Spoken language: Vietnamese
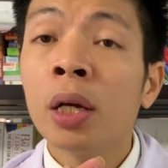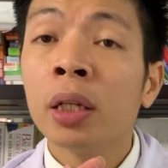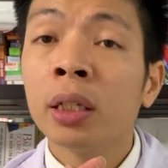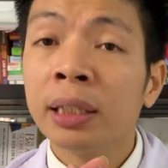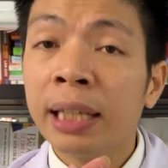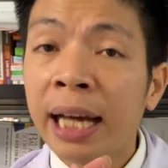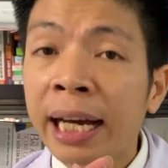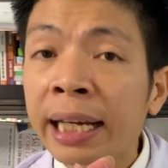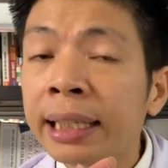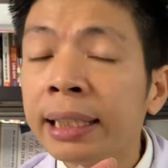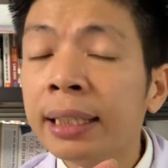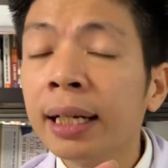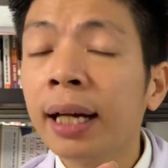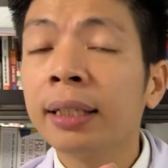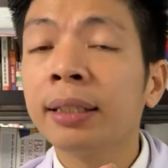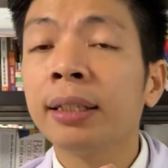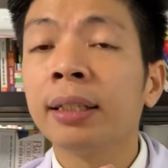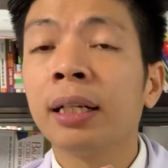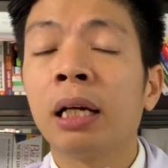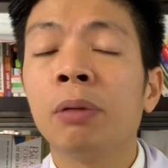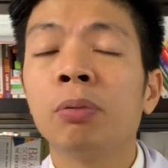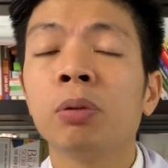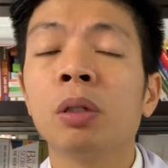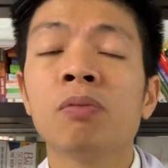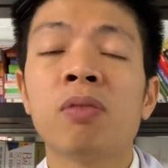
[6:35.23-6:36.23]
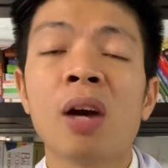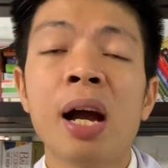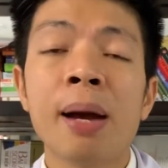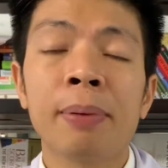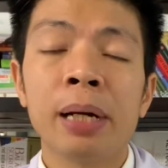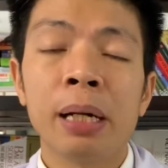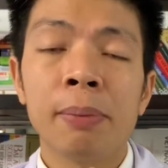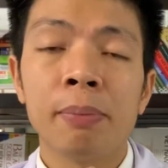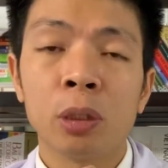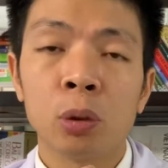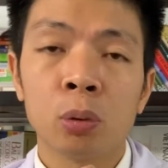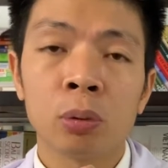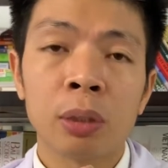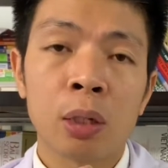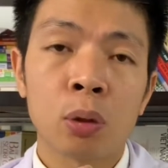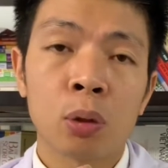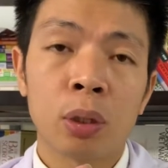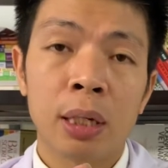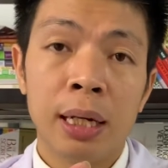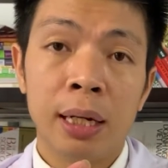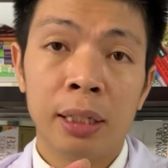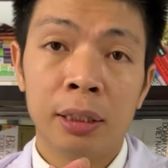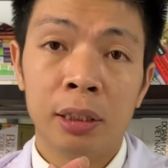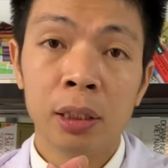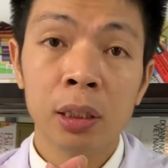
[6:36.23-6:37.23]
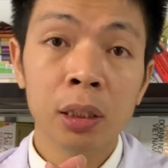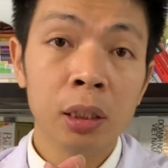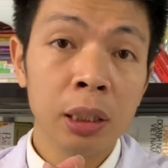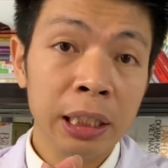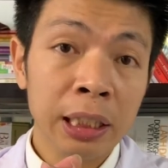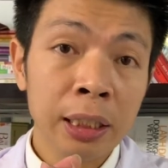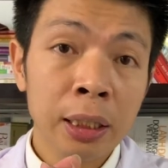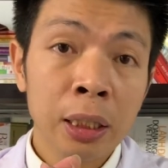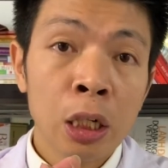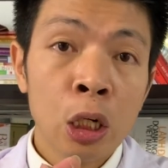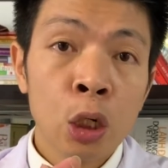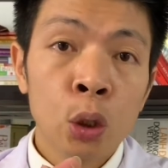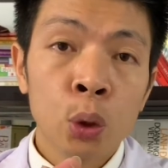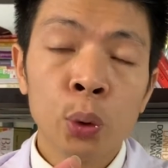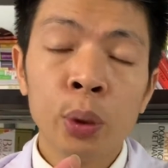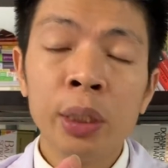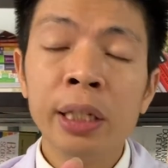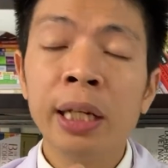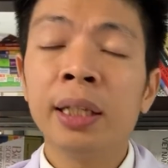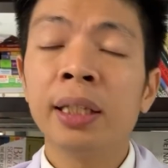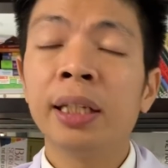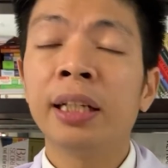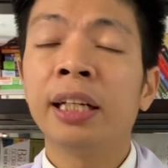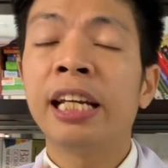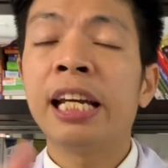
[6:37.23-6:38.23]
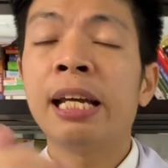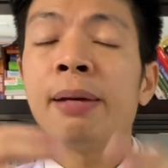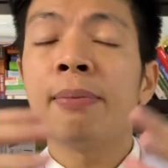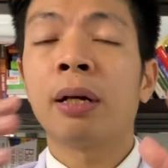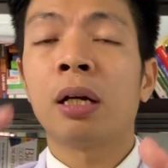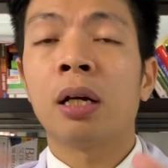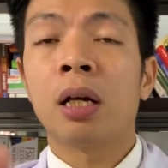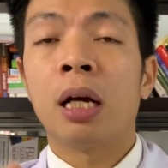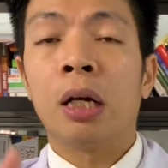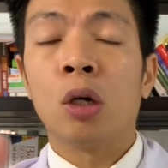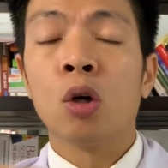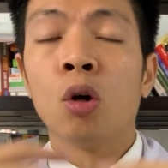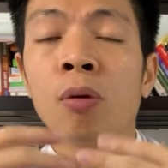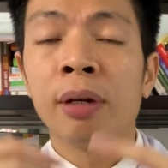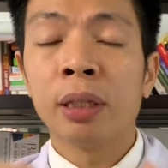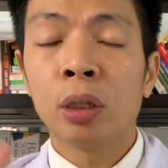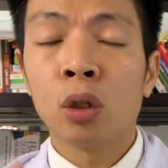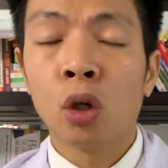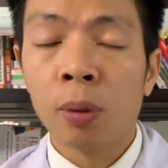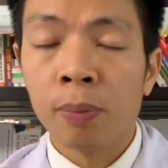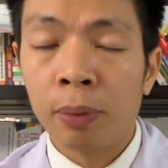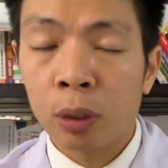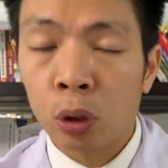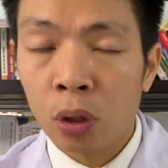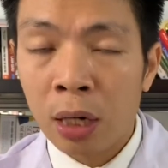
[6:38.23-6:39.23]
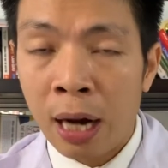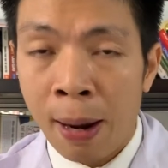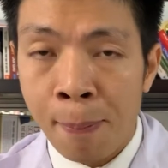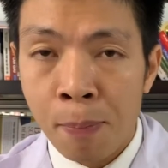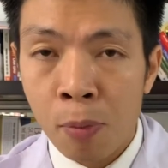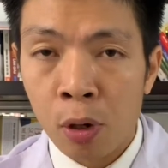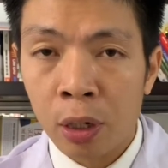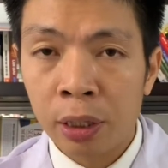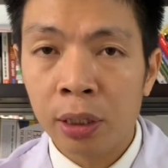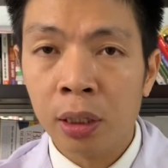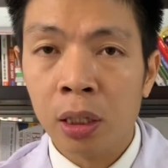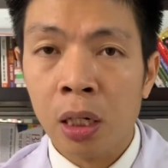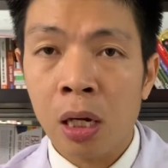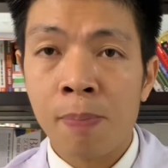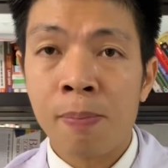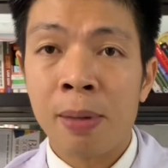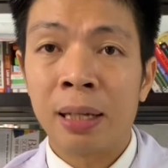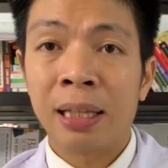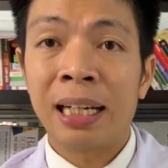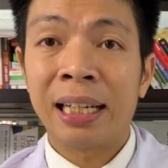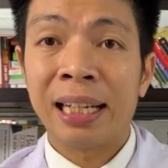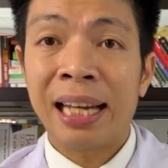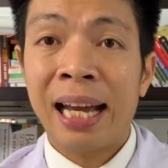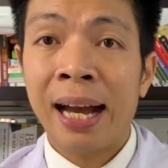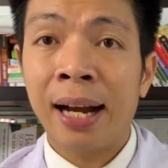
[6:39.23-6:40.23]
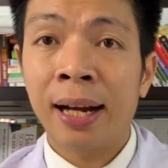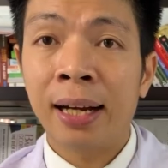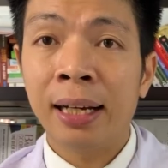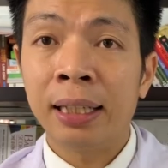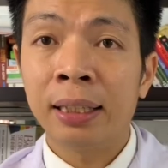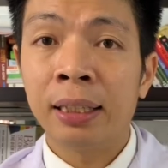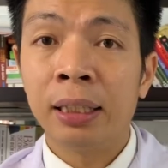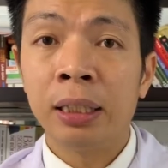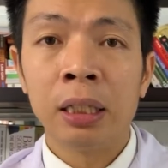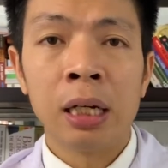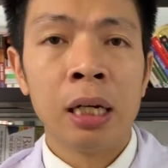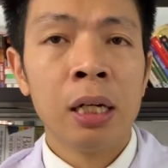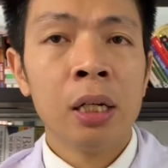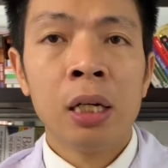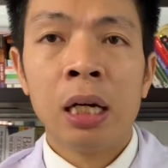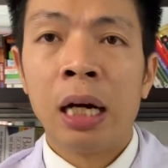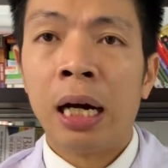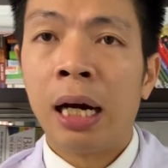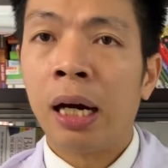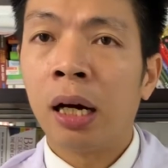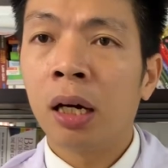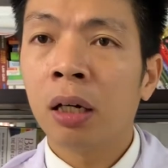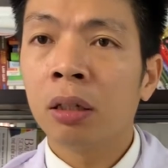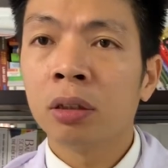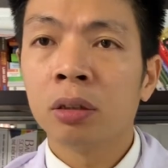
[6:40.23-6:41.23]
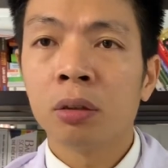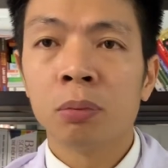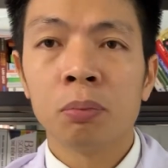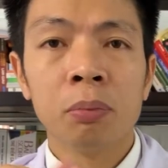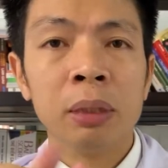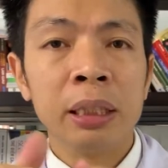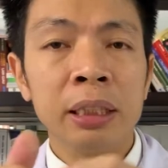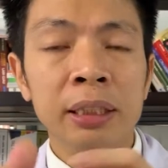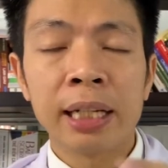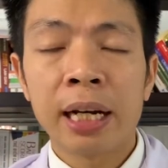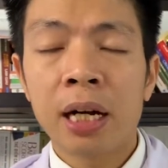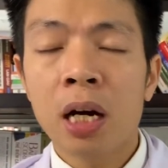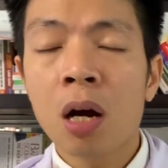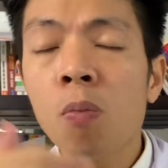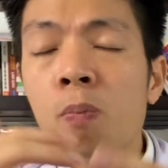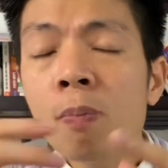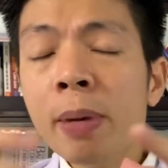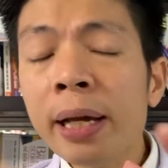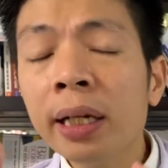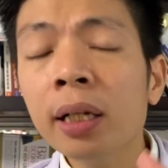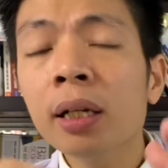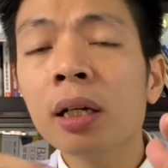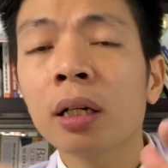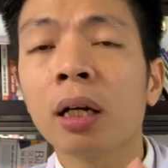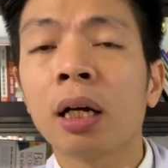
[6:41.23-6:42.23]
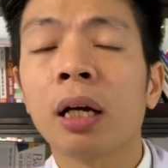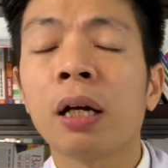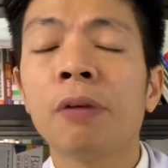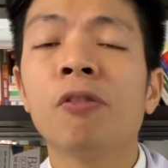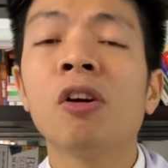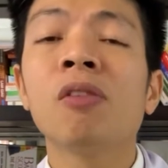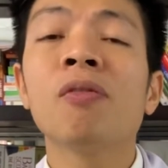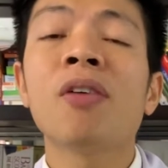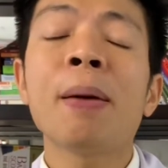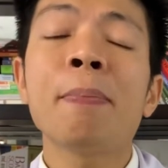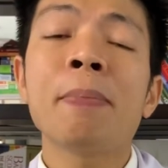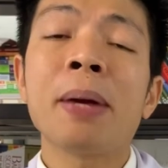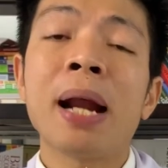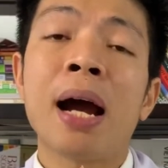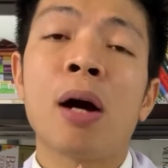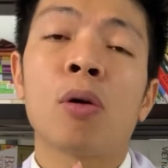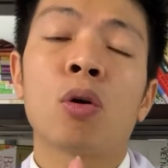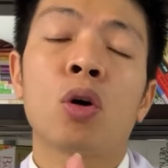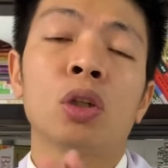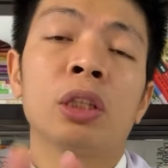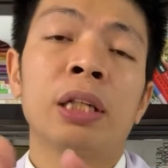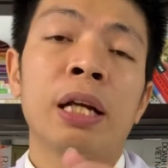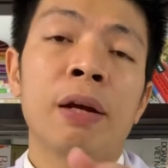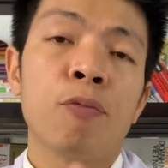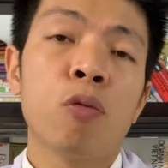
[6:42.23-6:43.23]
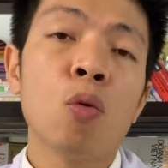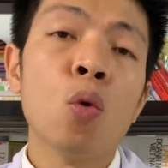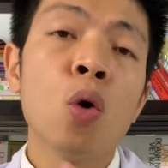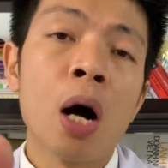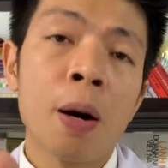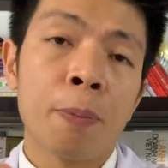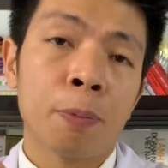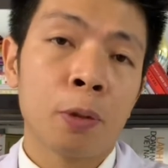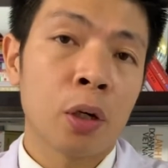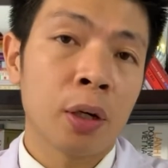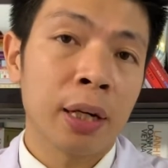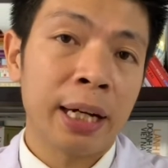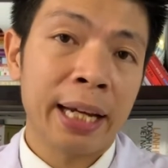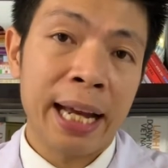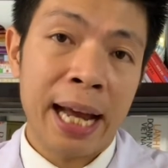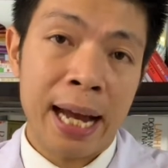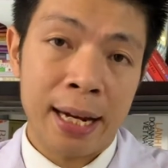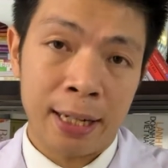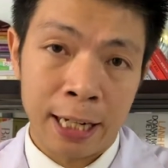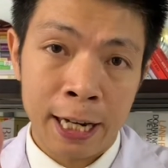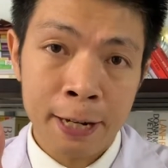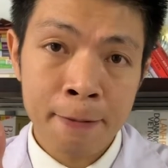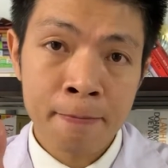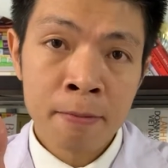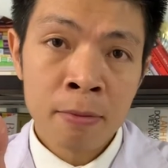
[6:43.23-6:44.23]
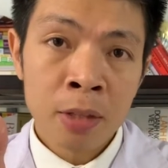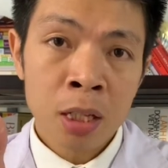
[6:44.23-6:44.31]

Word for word: Thì đấy chính là những cái phương pháp để mà chúng ta có thể là xử lý. Tuy nhiên thì khi mà đối với tôi mà tôi gặp một cái trường hợp mà tàn nhang ấy, thì à, mình sẽ không biết được là cái phương pháp nào nó sẽ phù hợp cho khách hàng đấy.